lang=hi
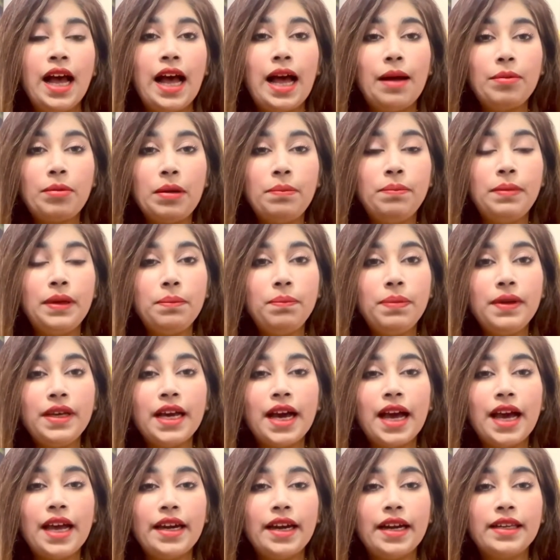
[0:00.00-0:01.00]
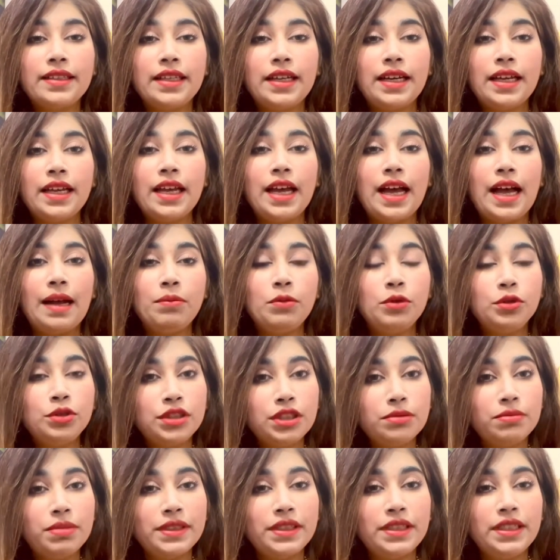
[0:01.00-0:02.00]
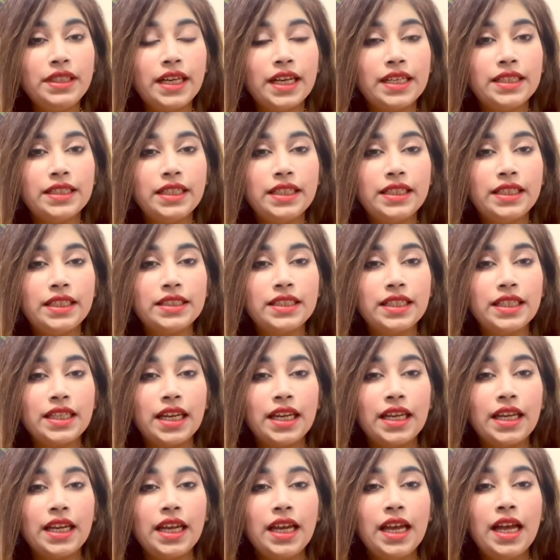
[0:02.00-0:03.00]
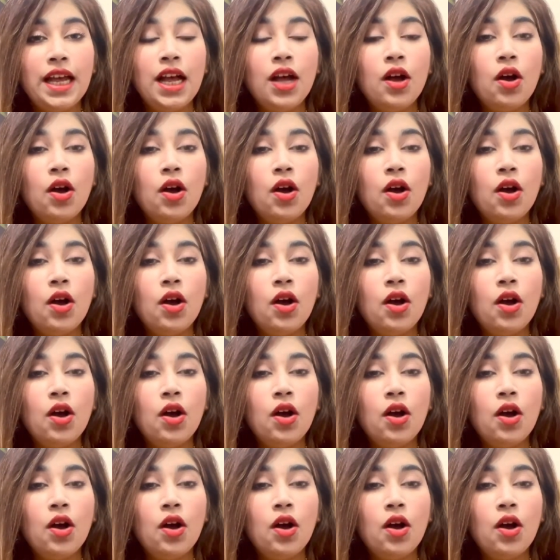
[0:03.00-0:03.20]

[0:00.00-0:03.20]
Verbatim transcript: आपका बीपी हाई रहता है आप उससे बेहतरी हासिल कर सकेंगे